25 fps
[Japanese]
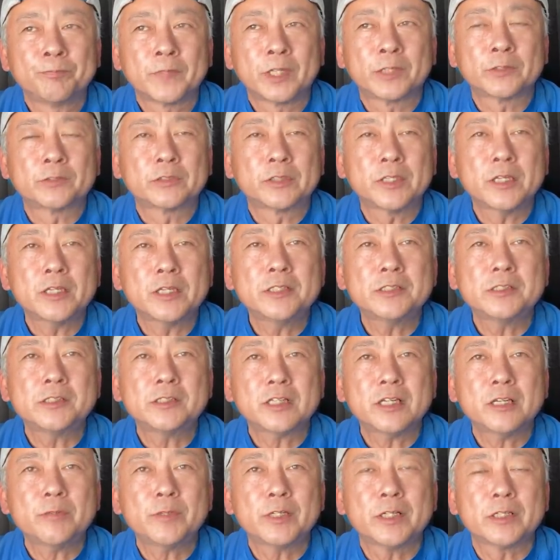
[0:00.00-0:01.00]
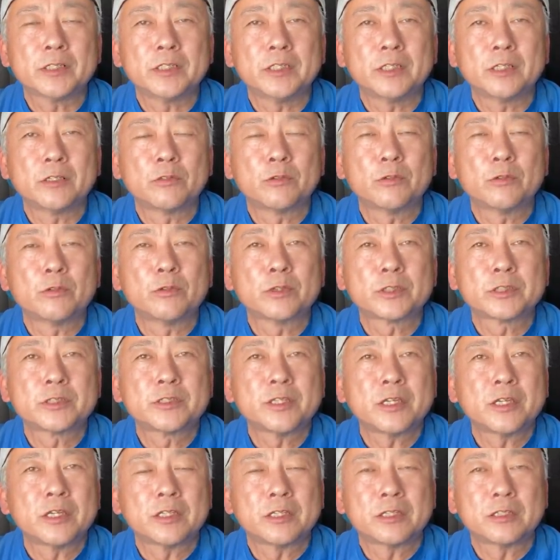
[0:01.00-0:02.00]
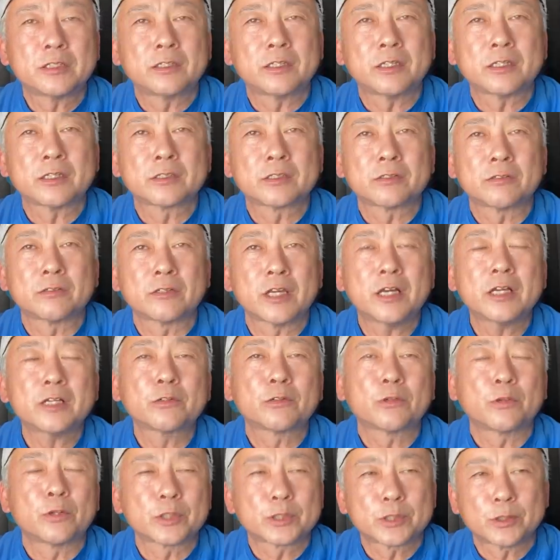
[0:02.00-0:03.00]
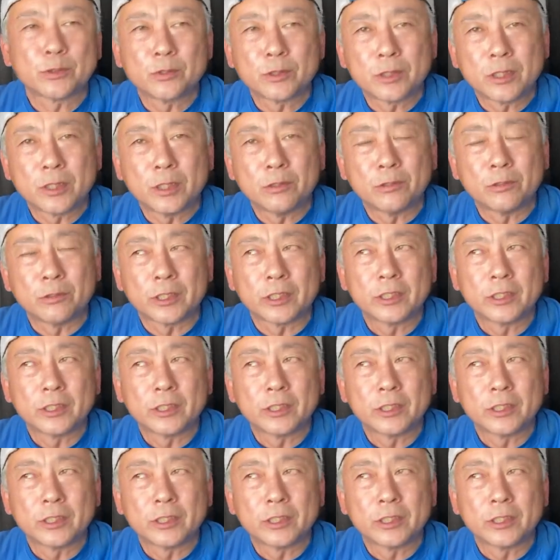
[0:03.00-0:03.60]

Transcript: あと電子カメラに移行していって、その、やはり故障が多い。